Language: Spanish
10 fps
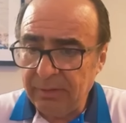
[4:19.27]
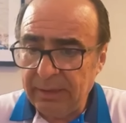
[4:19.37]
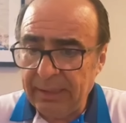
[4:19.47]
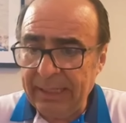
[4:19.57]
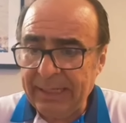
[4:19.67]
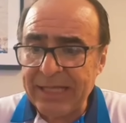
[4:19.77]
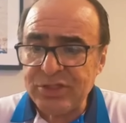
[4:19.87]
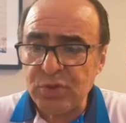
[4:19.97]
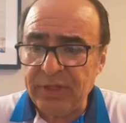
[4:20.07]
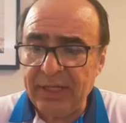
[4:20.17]
el
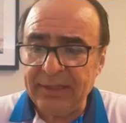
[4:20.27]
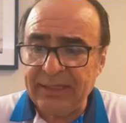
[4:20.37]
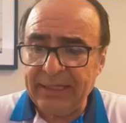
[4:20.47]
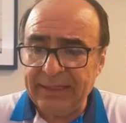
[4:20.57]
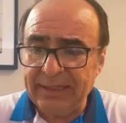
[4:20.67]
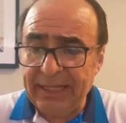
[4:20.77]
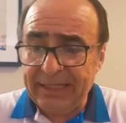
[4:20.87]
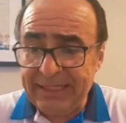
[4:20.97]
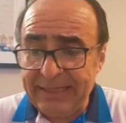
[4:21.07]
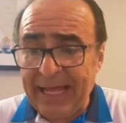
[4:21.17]
caso de, de,
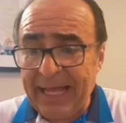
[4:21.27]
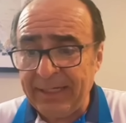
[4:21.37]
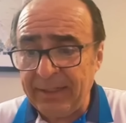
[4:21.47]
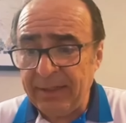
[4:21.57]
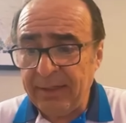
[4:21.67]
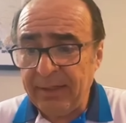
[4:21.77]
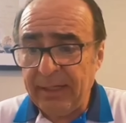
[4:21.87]
Titán,